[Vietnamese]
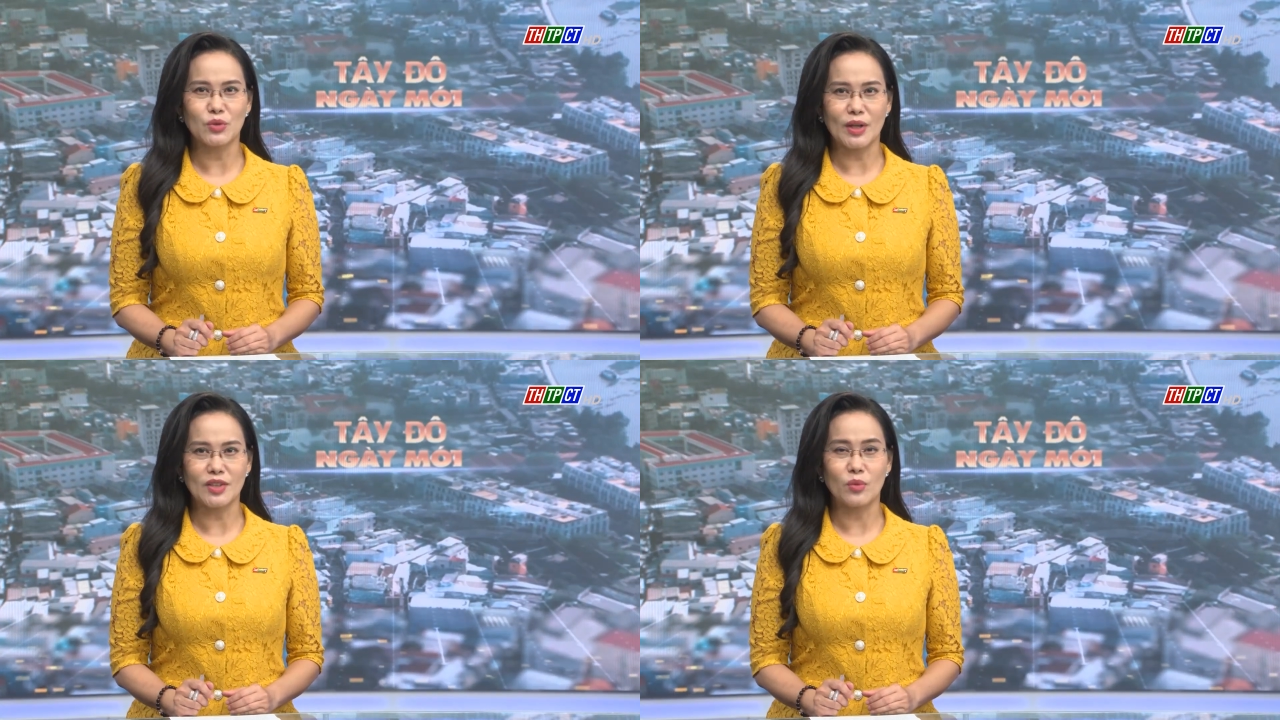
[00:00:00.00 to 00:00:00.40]

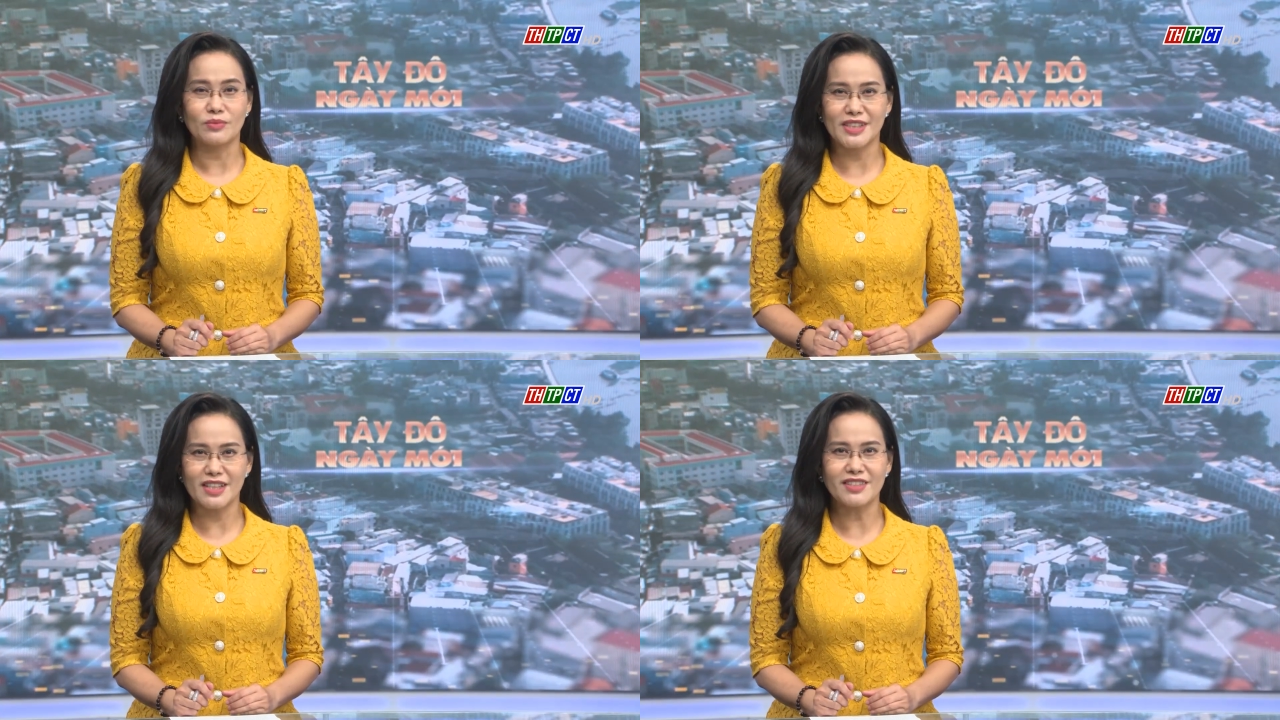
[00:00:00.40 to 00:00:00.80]
hoạt động
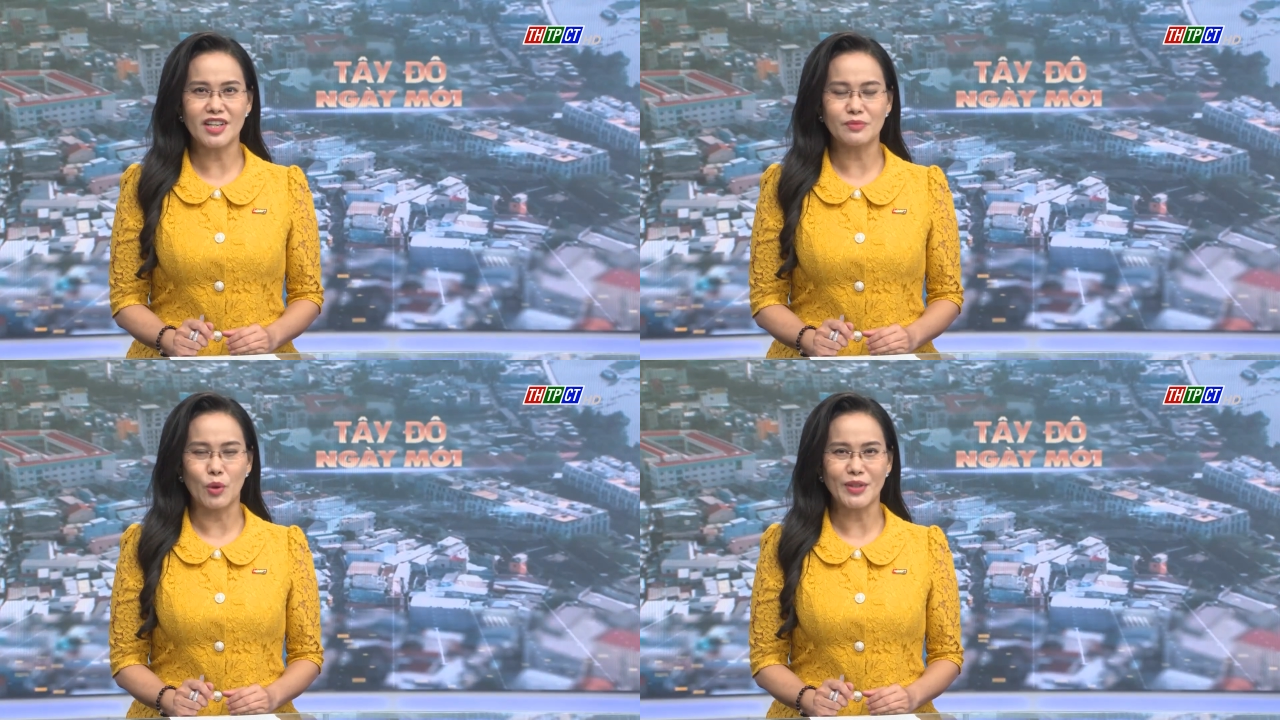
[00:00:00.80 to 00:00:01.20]
sân
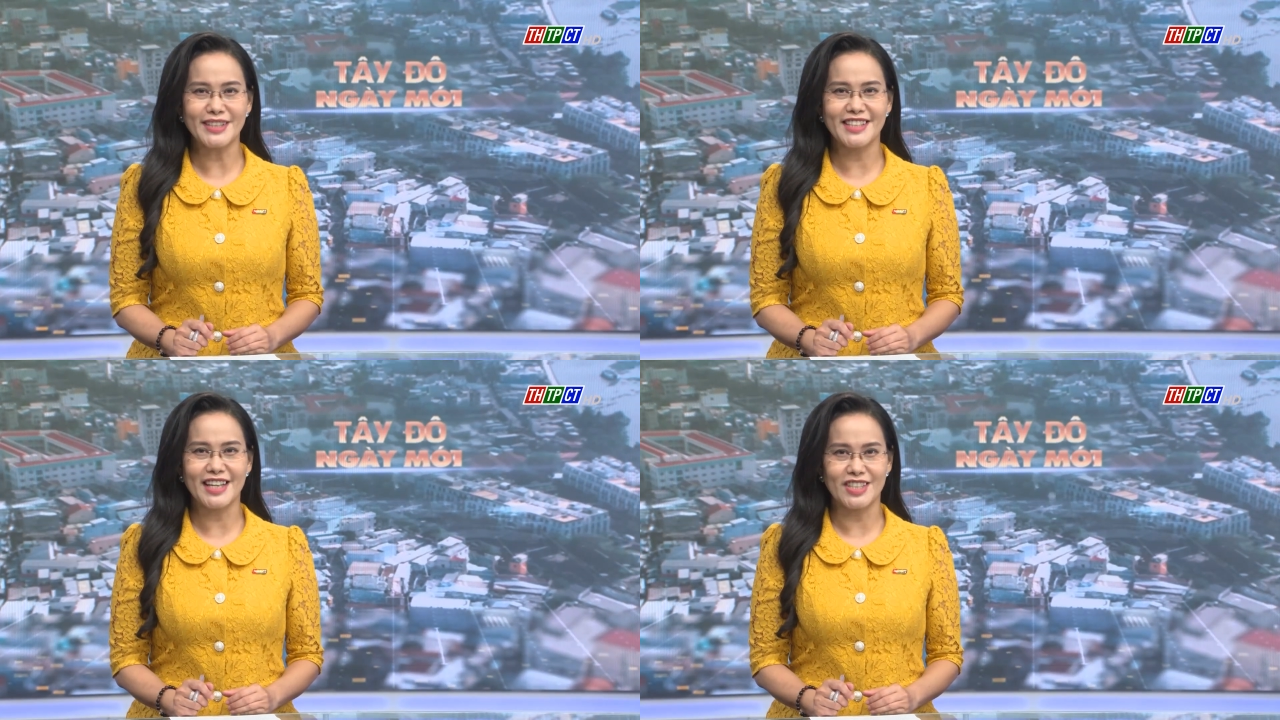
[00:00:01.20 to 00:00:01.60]
chơi bổ ích
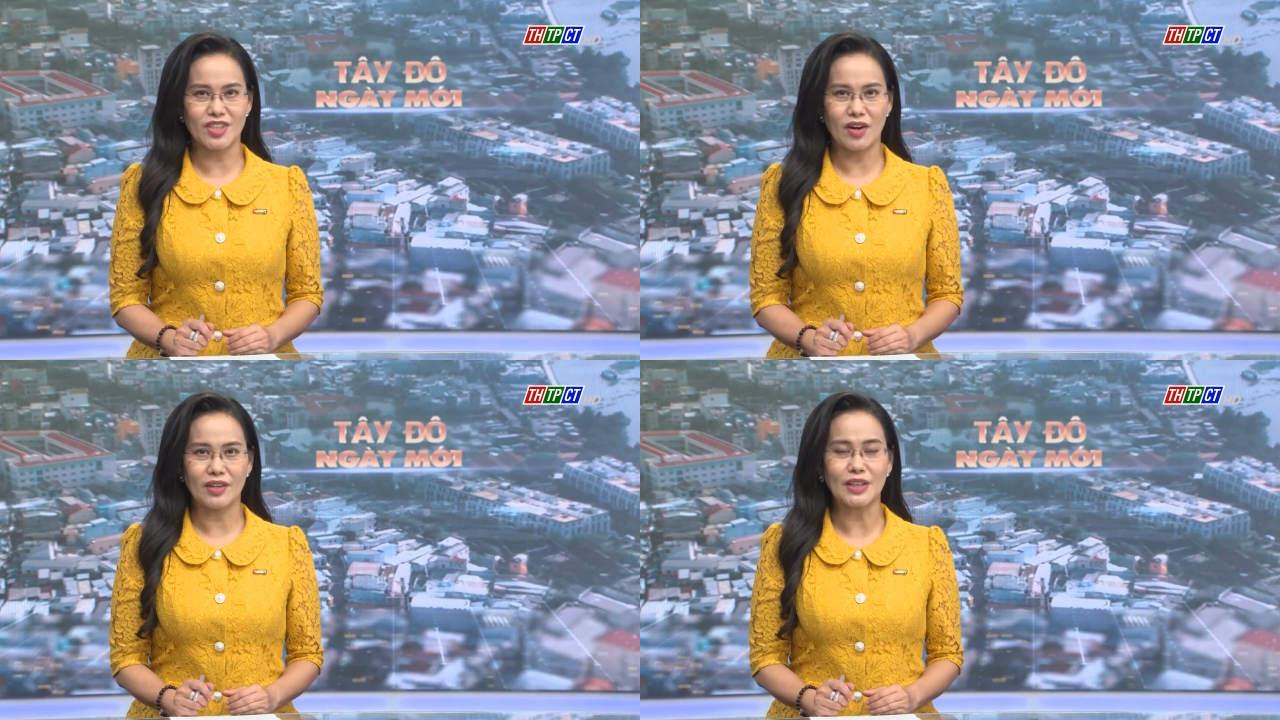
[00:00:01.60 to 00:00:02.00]
dành
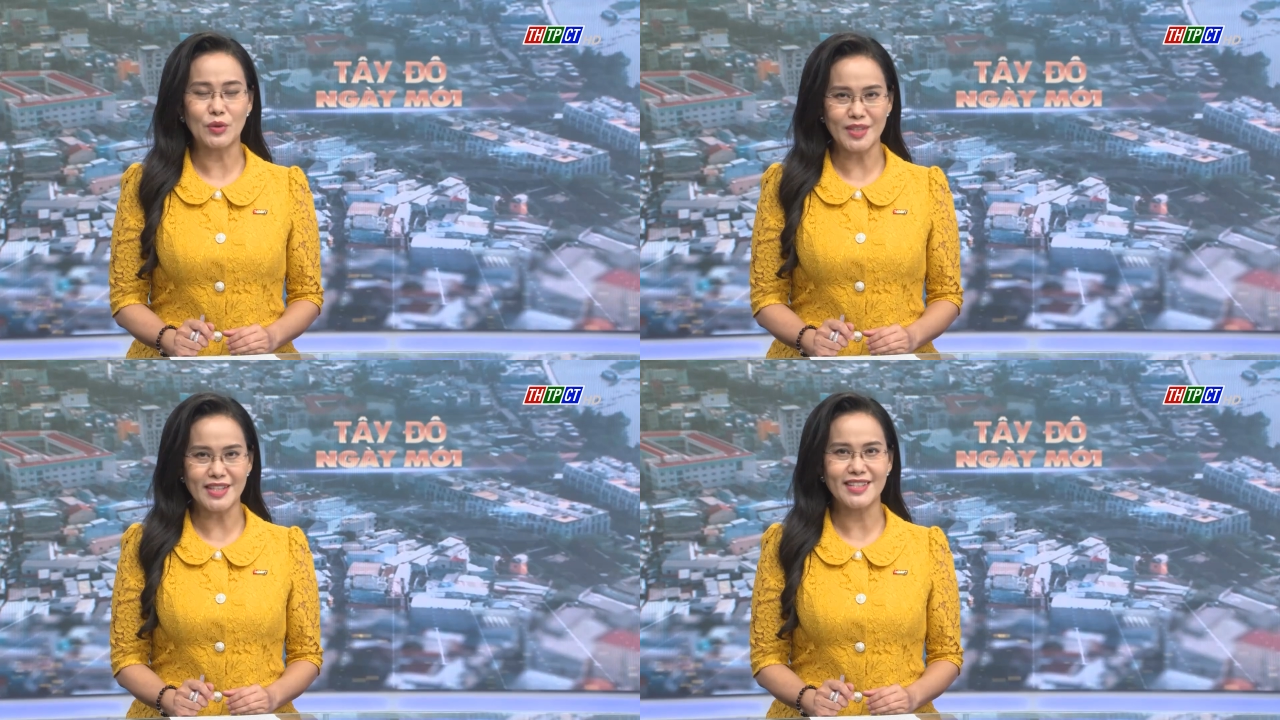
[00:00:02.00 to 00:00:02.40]
cho thiếu
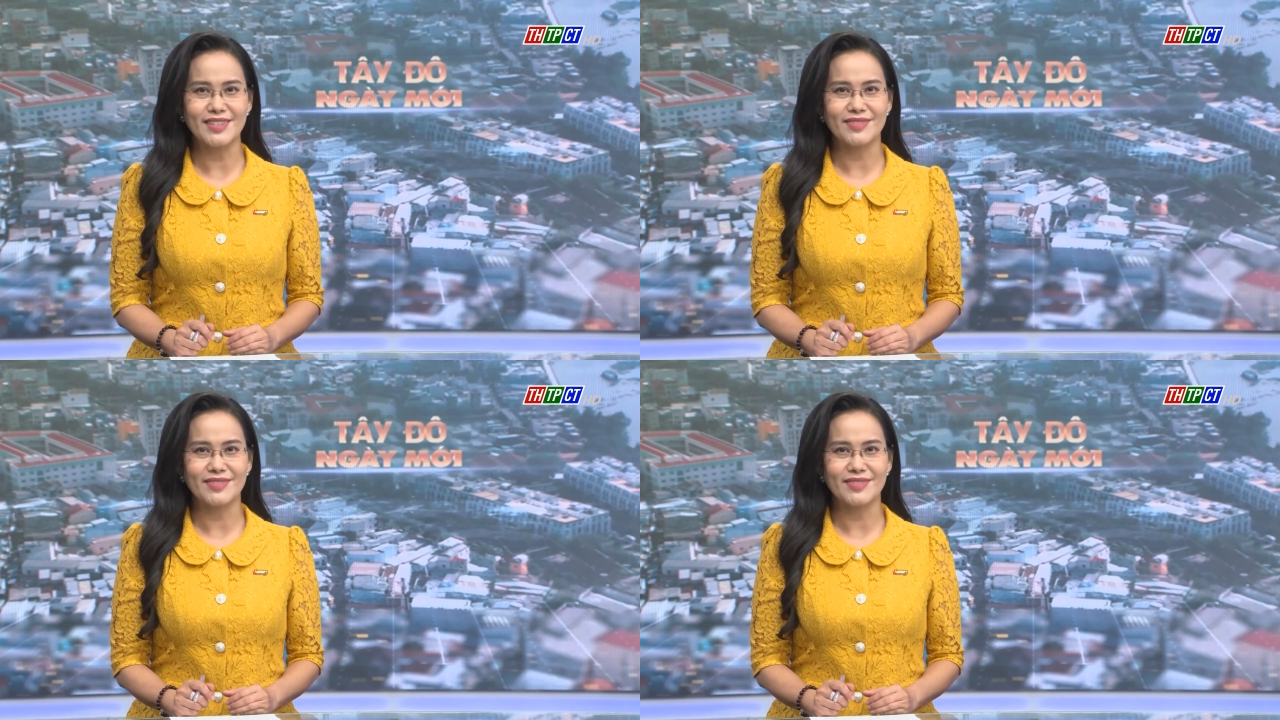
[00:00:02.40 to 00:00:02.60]
nhi.